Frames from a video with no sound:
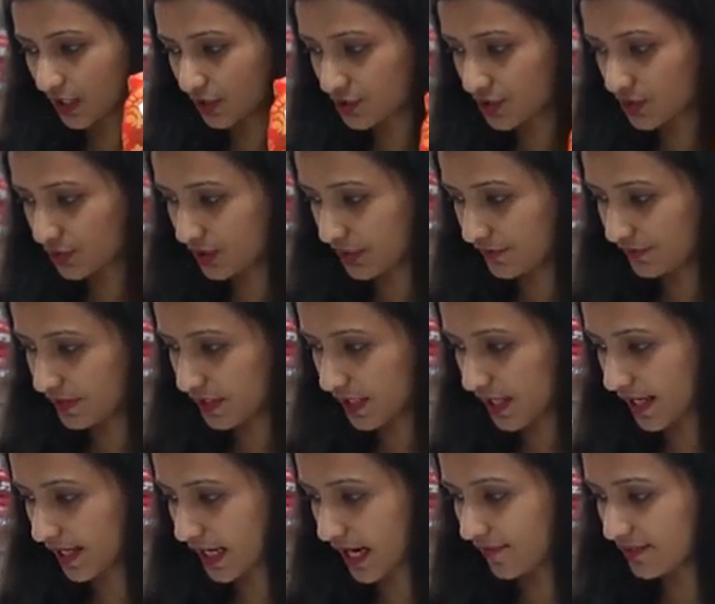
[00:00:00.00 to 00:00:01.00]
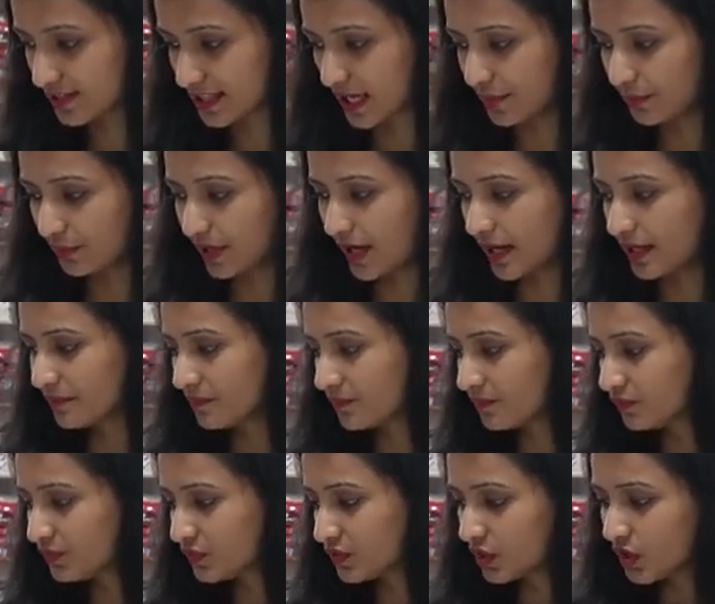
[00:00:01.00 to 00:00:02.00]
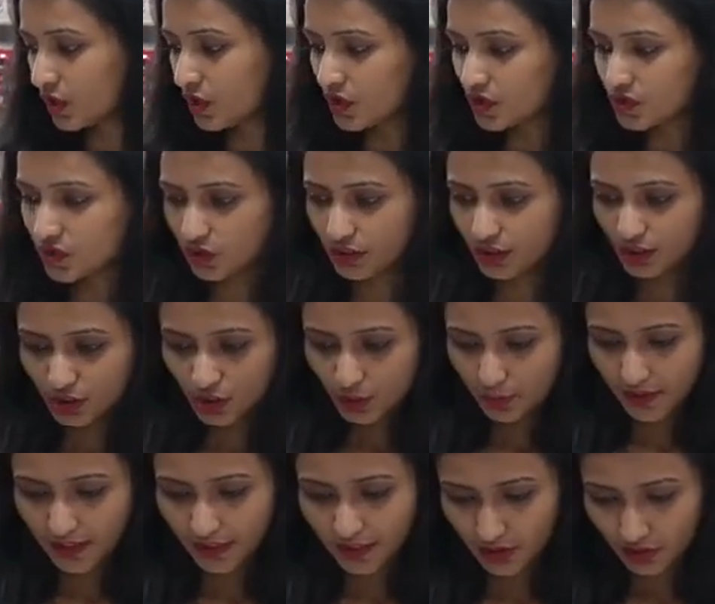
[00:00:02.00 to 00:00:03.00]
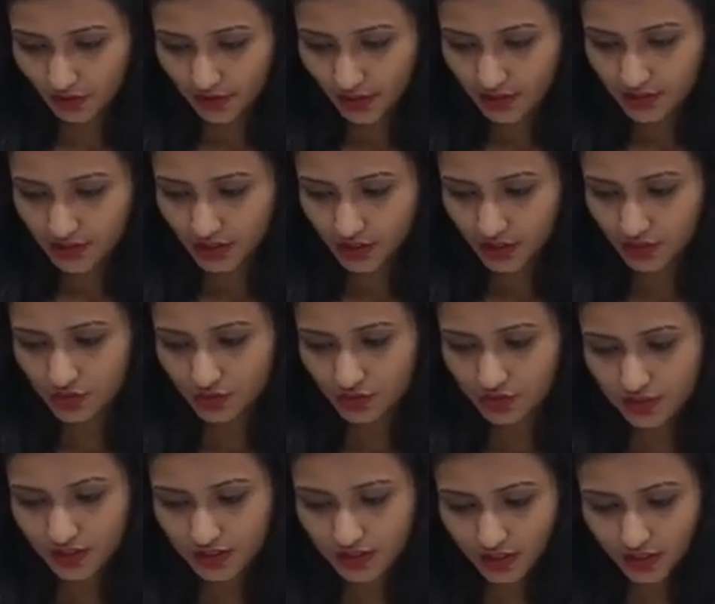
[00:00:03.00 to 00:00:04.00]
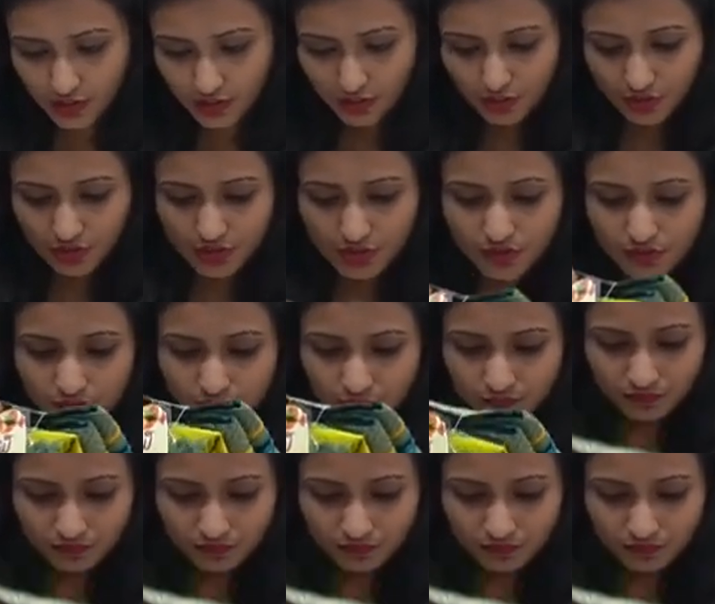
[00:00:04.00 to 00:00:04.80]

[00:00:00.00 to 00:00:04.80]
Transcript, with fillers: కలెక్షన్స్ కూడా ఈ విధంగా అరైవల్స్ అయిపోయాయి సో దీంతో పాటు ఇక్కడ నెక్స్ట్ కలెక్షన్ వచ్చేసి ఇక్కడ చూడొచ్చు